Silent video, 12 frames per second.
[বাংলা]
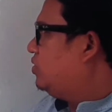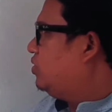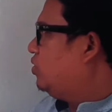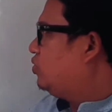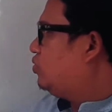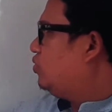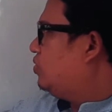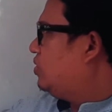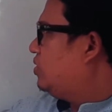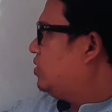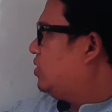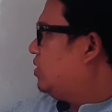নতুন
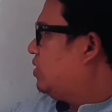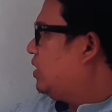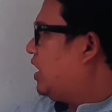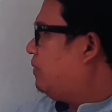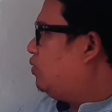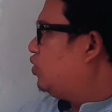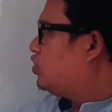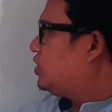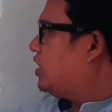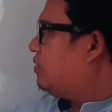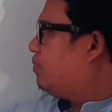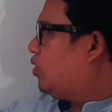লাভ
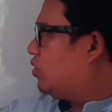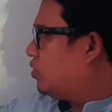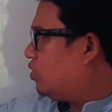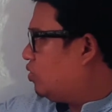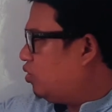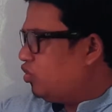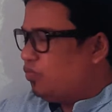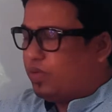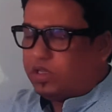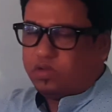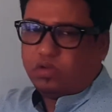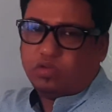লোকসান বন্টন
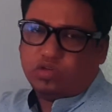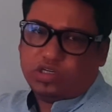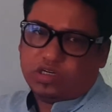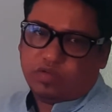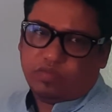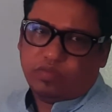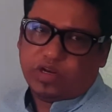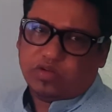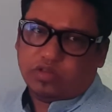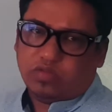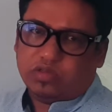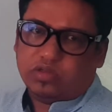অনুপাত কত সেটা বের
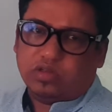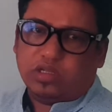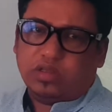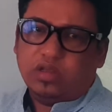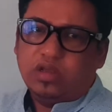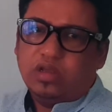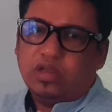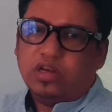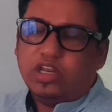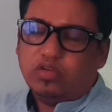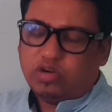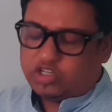করতে বলছে অর্থাৎ
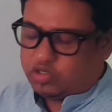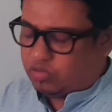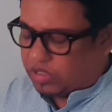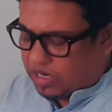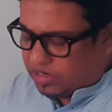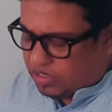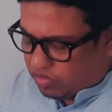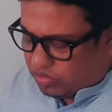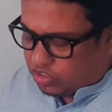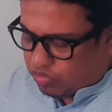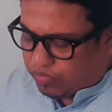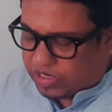নিউ রেশিও তাইলে নিউ
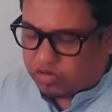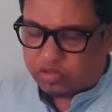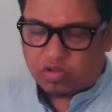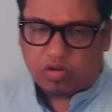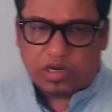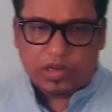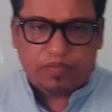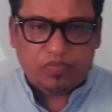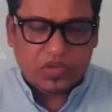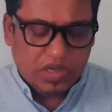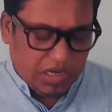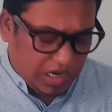রেশিও বের করতে হলে
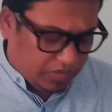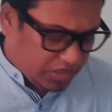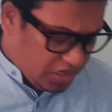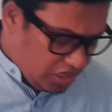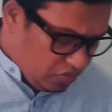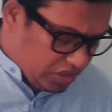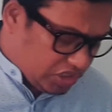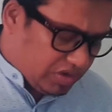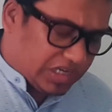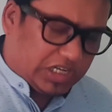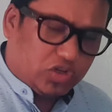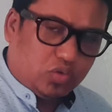আমাদের নিউ
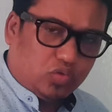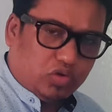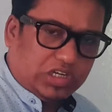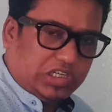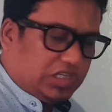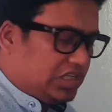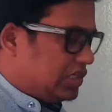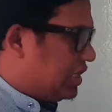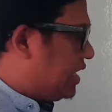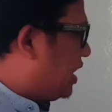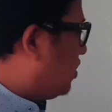রেশিওর একটা সূত্র আসছে সেটা খেয়াল